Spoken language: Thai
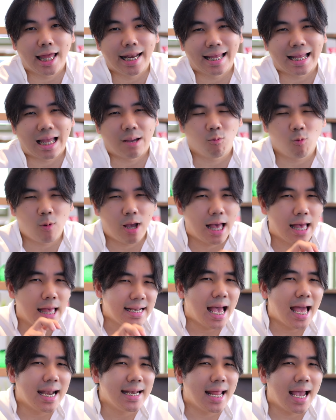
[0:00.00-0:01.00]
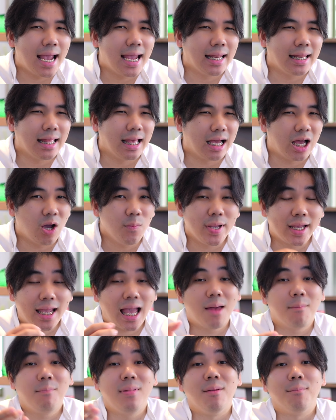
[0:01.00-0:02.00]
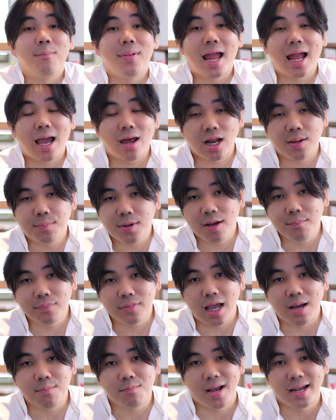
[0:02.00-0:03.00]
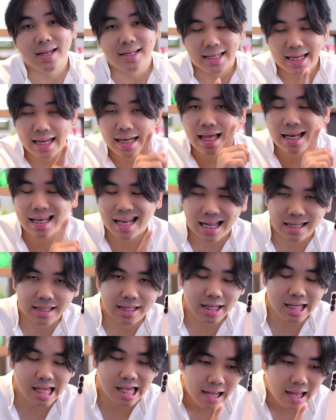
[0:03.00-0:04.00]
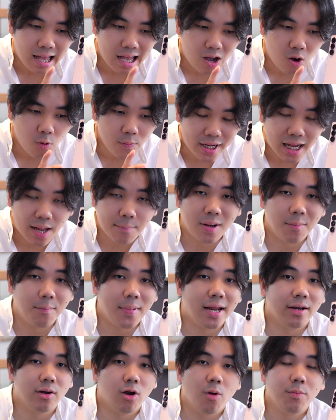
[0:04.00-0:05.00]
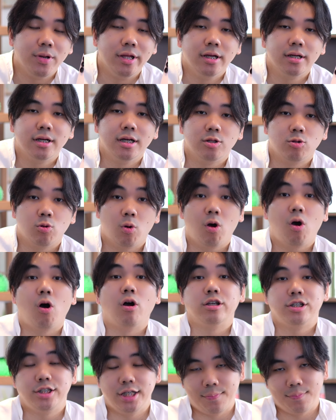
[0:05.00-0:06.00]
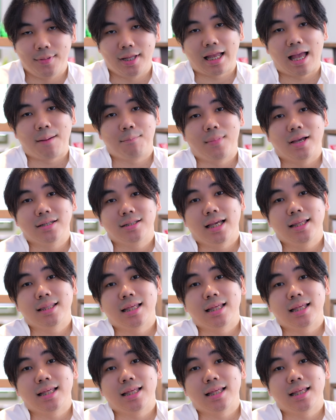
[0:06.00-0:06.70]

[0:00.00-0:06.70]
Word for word: กันนะครับ ว่าด้านในเนี่ยเขามีการเปลี่ยนแปลงอะไรเพิ่มเติมไหมที่หลักๆ ที่เขามีการเปลี่ยนแปลงรอบนี้ ก็คือตัวของชิปนะครับมาใช้